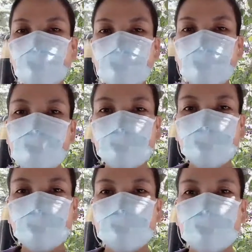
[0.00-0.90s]
una pong
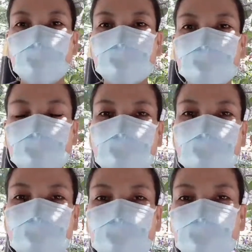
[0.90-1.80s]
gagawin natin
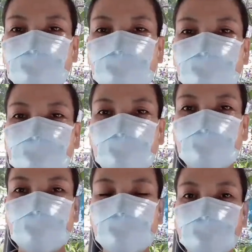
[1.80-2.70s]
ay mag-create po
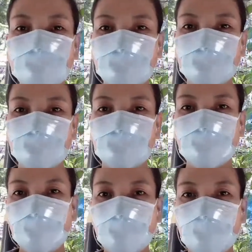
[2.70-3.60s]
tayo ng YouTube
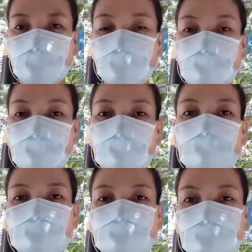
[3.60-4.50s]
channel.
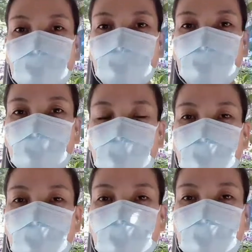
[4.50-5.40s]
Siyempre po,
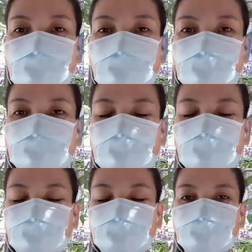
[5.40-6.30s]
kailangan meron
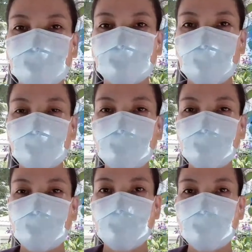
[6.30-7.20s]
tayong YouTube channel
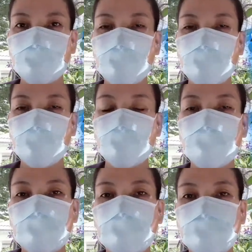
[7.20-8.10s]
para
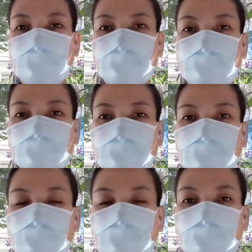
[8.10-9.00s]

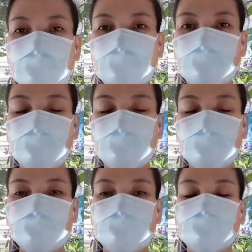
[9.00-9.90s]

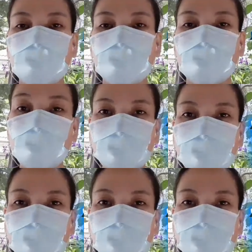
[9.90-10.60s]
makapag makuha